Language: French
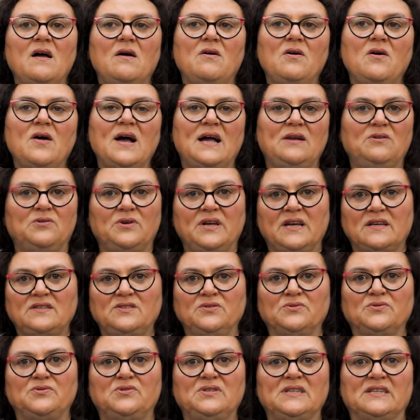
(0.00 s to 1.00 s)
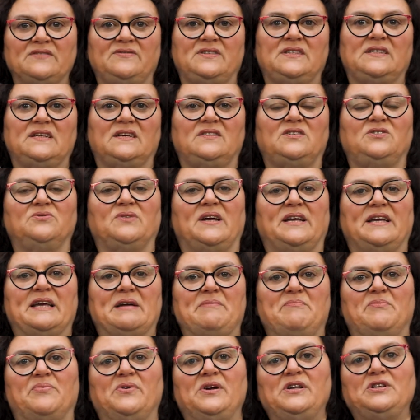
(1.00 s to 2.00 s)
Euh, à l'occasion d'une invitation à
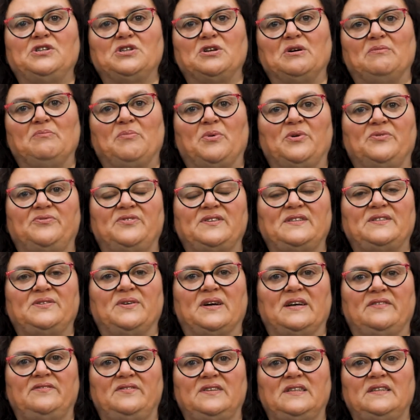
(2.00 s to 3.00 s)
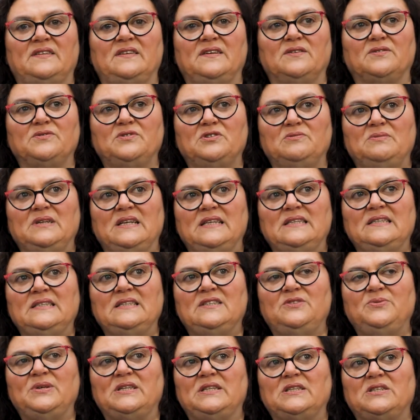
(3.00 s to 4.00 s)
Cambridge comme professeur invité en
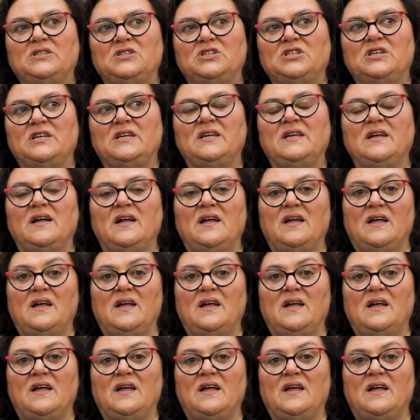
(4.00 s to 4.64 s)
2018, j'ai